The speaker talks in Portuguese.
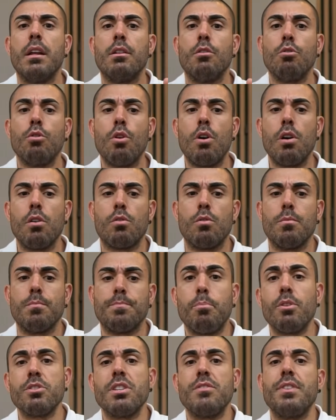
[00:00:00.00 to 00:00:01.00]
Logo,
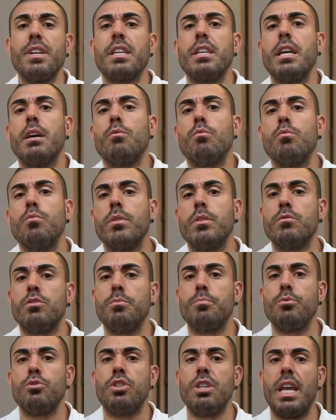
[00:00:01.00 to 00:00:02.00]
pode haver aqui algum
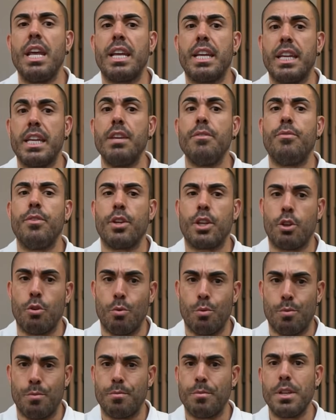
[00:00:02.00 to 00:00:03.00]
tipo de
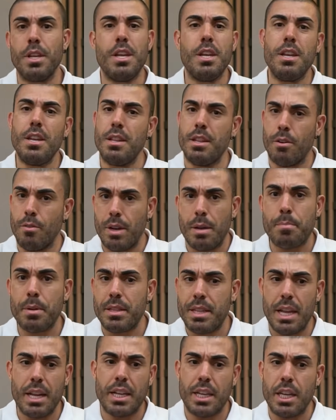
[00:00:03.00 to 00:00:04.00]
equívoco. E não é para
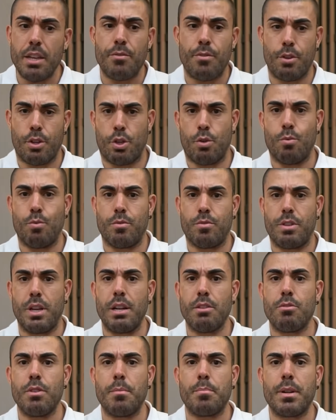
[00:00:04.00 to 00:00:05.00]
ter equívoco,
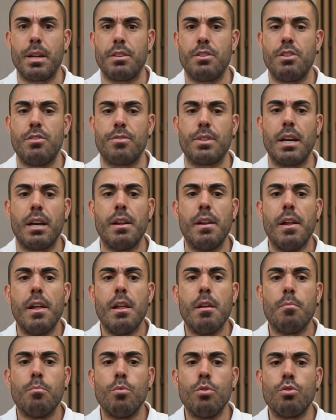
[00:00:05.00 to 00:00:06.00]
certo? É para a gente ficar
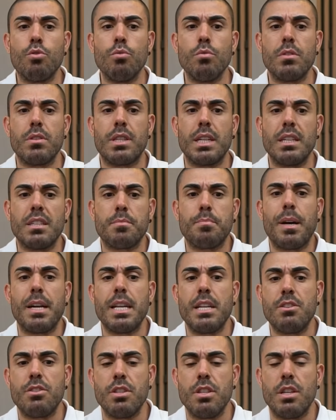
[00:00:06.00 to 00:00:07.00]
muito
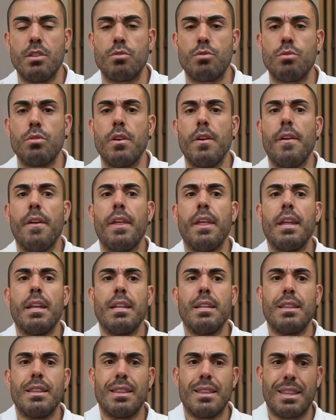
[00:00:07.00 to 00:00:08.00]
transparente nisso.
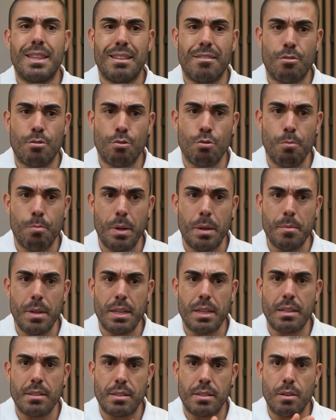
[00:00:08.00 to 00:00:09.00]

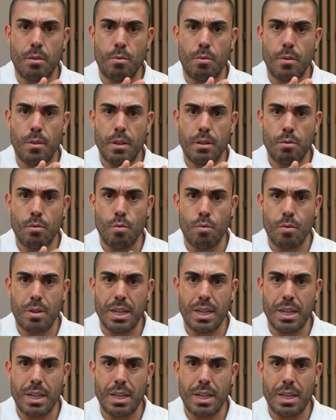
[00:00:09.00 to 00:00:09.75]
Suplementação com